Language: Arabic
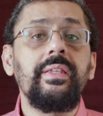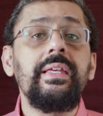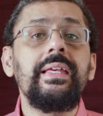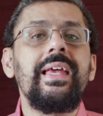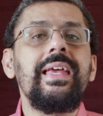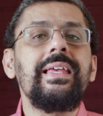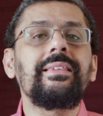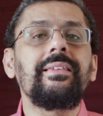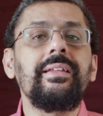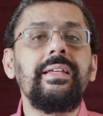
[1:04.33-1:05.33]
دي هي
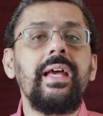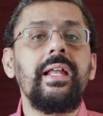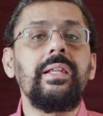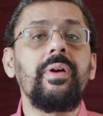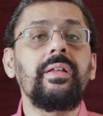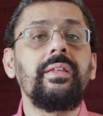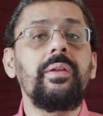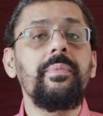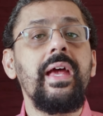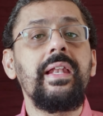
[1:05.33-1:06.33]
الطريقة اللي
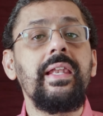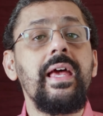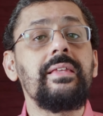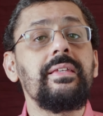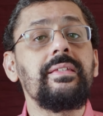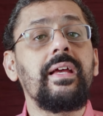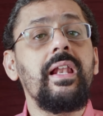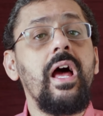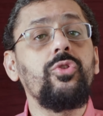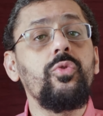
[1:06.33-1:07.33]
بيختار بيها الناس إذا
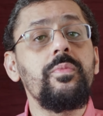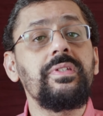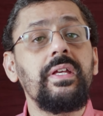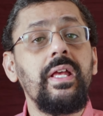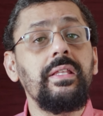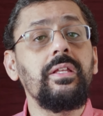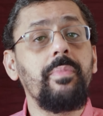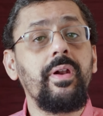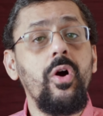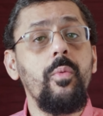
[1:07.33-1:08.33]
كان عندهم استعداد
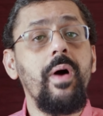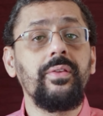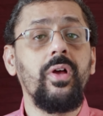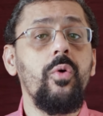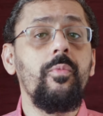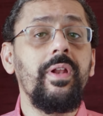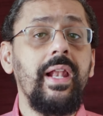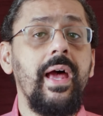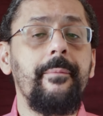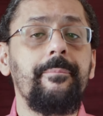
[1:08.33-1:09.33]
يتبرعوا بأعضائهم ولا
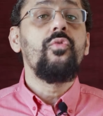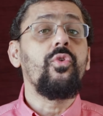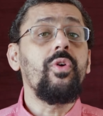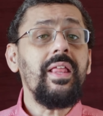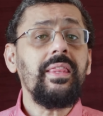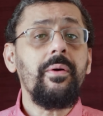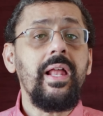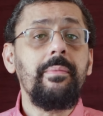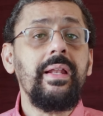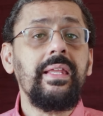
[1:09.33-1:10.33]
لأ في هولندا
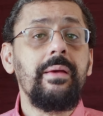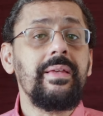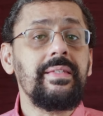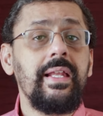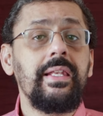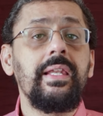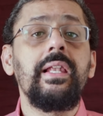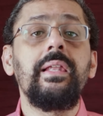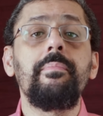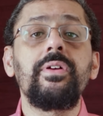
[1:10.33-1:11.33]
وألمانيا مثلا
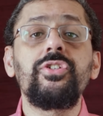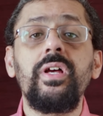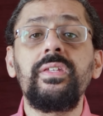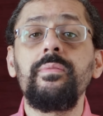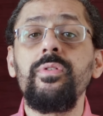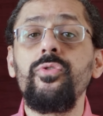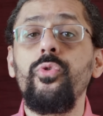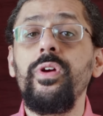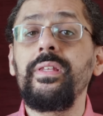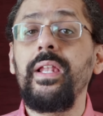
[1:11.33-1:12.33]
لما الشخص
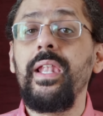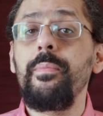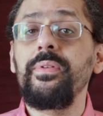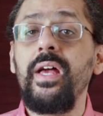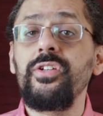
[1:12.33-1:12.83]
بيروح يطلع بطاقة